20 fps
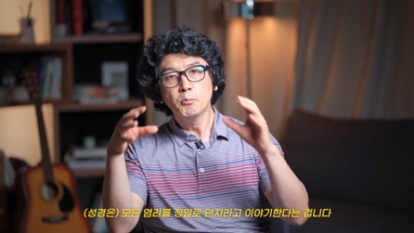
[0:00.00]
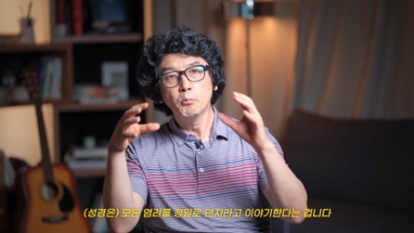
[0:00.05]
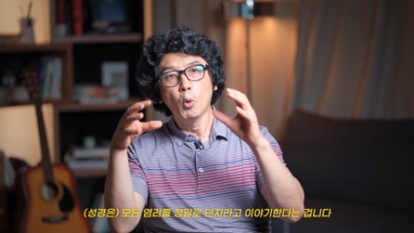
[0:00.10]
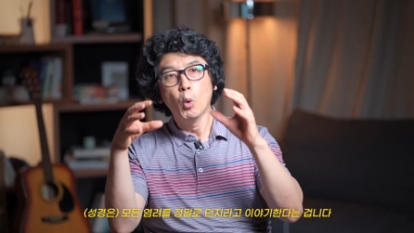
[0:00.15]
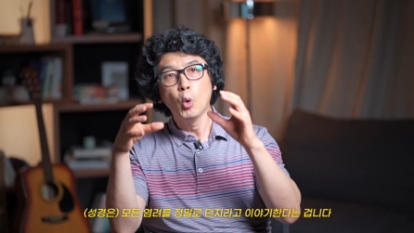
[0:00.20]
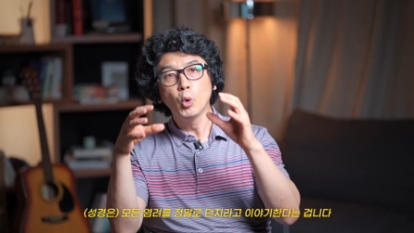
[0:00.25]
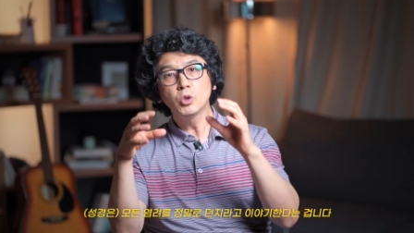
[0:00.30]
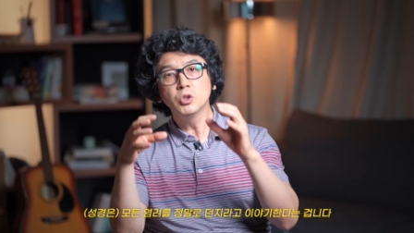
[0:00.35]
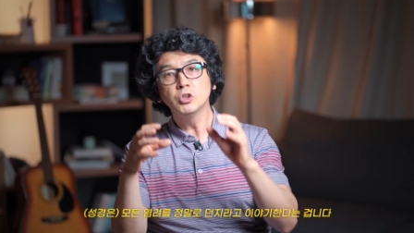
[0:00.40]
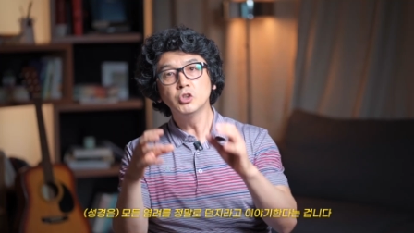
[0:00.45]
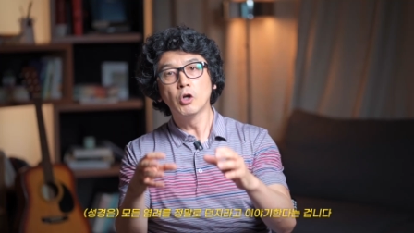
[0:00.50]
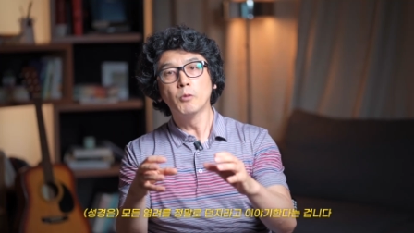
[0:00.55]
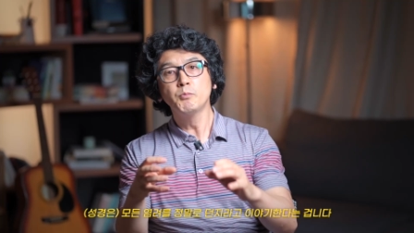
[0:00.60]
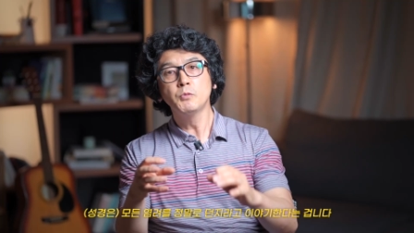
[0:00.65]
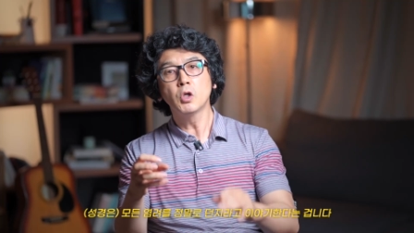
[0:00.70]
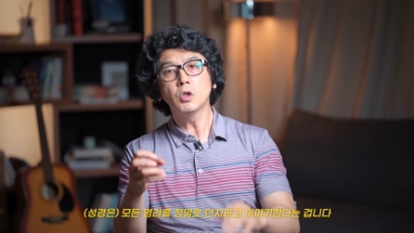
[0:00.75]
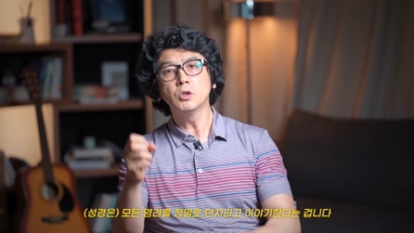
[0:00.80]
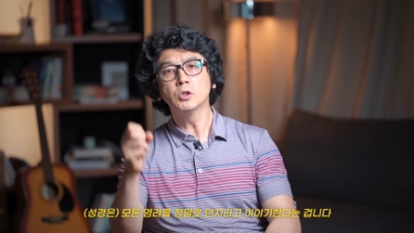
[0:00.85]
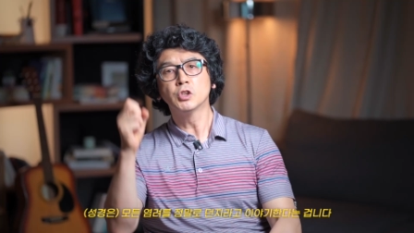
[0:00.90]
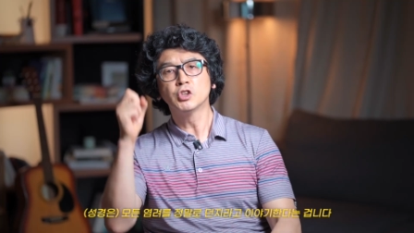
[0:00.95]
모든
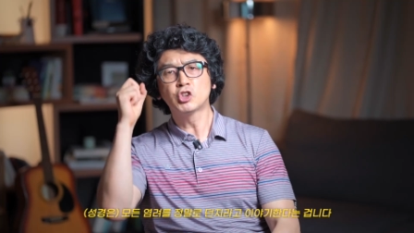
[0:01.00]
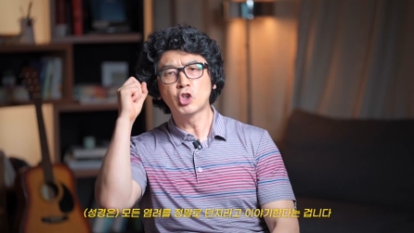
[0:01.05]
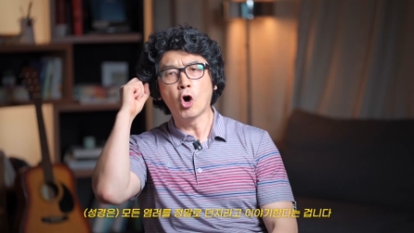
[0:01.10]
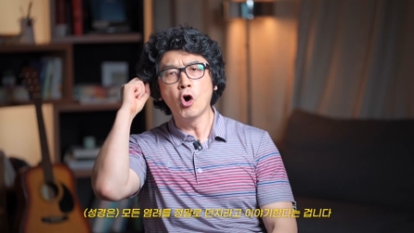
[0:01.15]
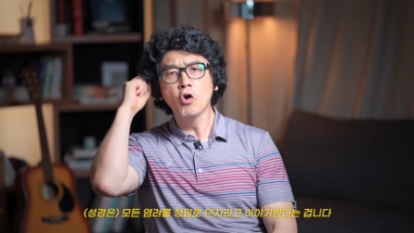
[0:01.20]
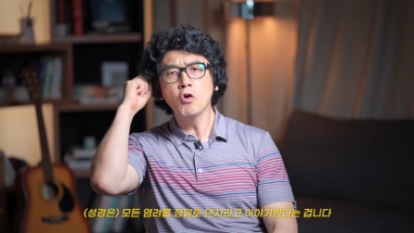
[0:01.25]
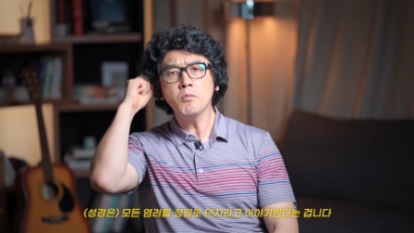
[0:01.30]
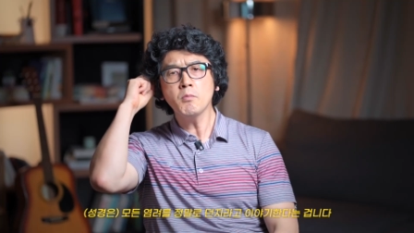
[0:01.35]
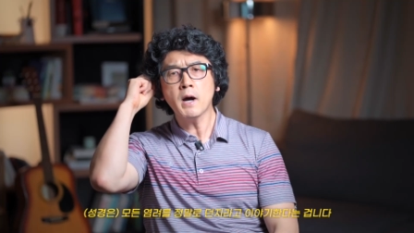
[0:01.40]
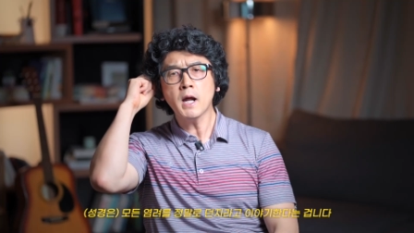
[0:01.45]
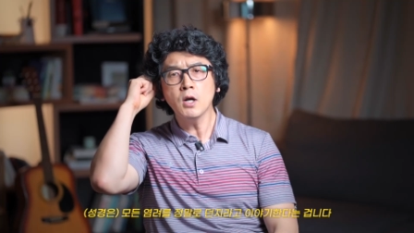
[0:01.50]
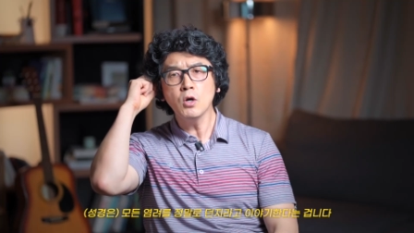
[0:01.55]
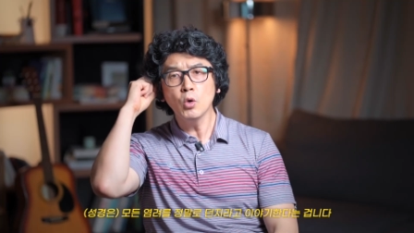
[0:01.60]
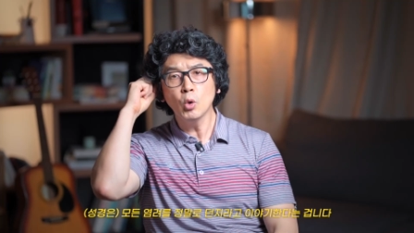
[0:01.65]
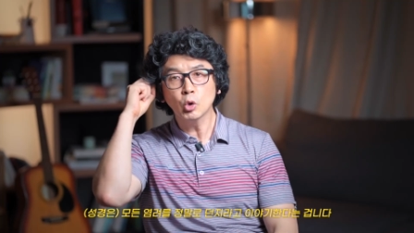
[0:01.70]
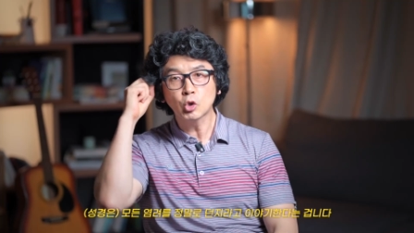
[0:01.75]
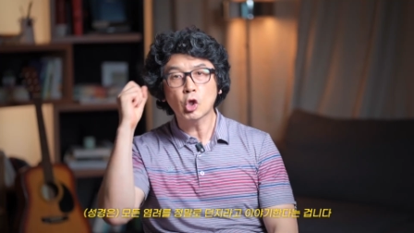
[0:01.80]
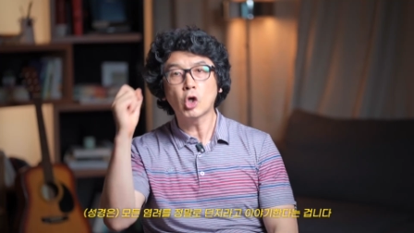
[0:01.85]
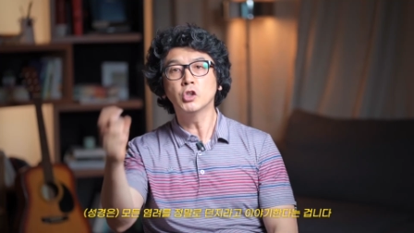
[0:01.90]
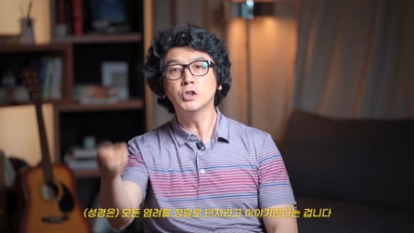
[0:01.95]
염려를
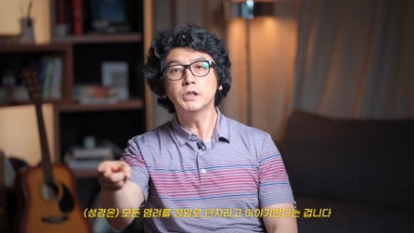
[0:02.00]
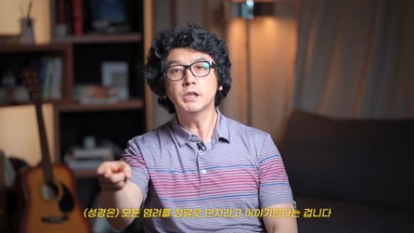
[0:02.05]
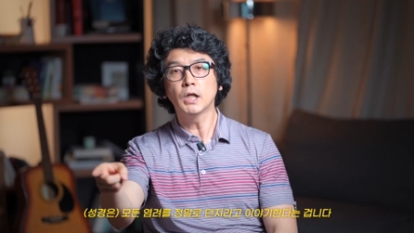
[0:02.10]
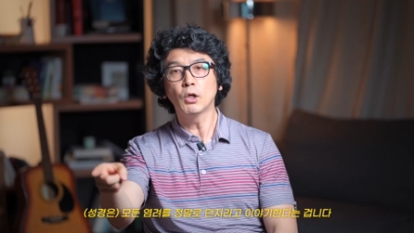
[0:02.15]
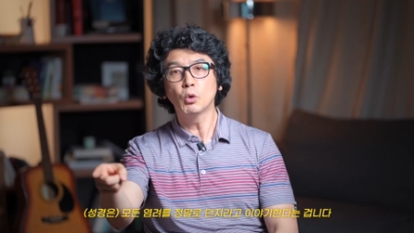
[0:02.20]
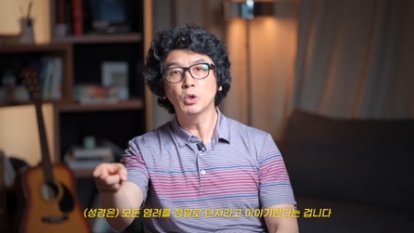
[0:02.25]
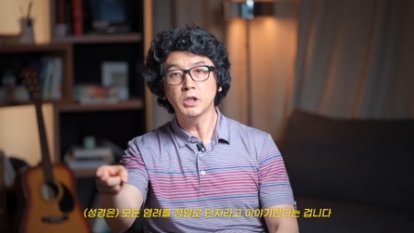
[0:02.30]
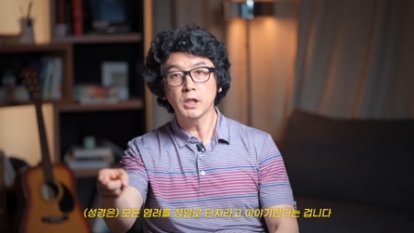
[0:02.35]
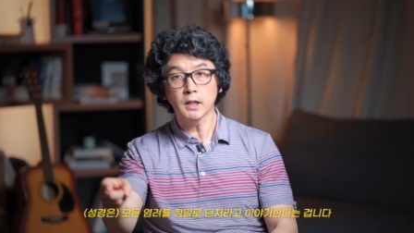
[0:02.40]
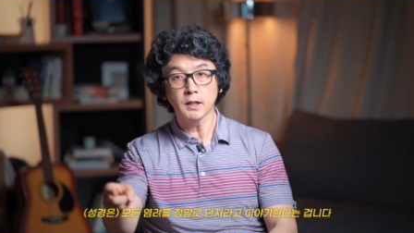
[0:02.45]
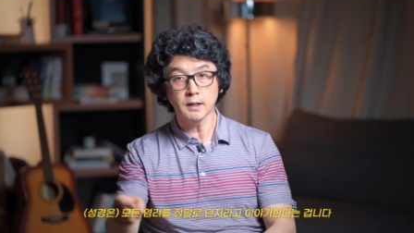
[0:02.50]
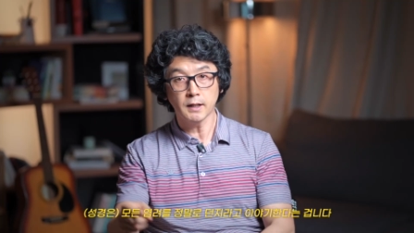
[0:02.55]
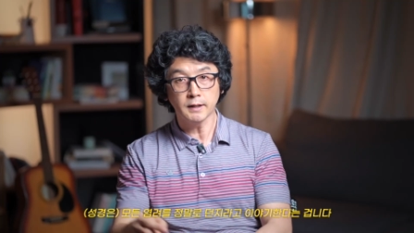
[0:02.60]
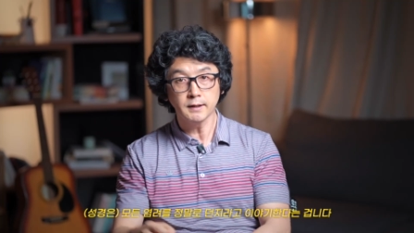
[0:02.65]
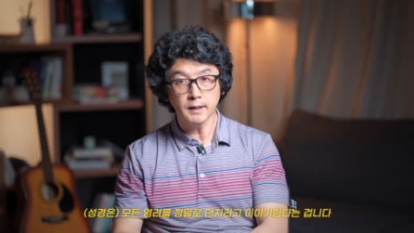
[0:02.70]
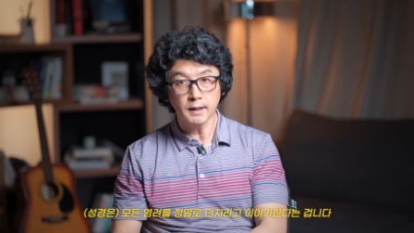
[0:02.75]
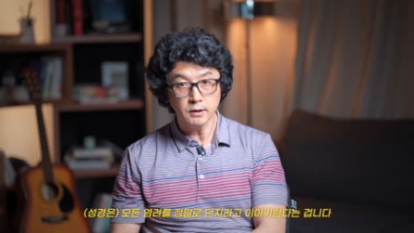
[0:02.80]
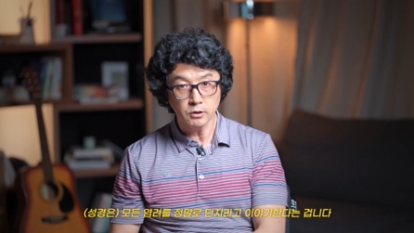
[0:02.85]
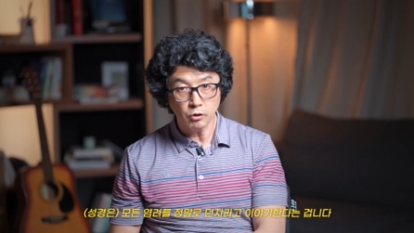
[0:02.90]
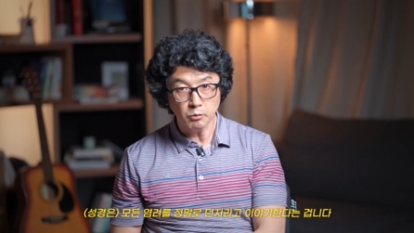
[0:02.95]
정말로 던지라고 이야기를
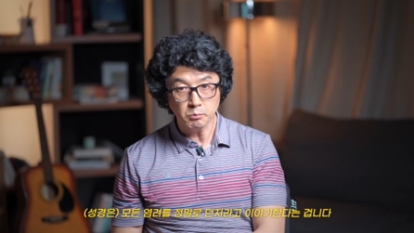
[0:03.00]
한다는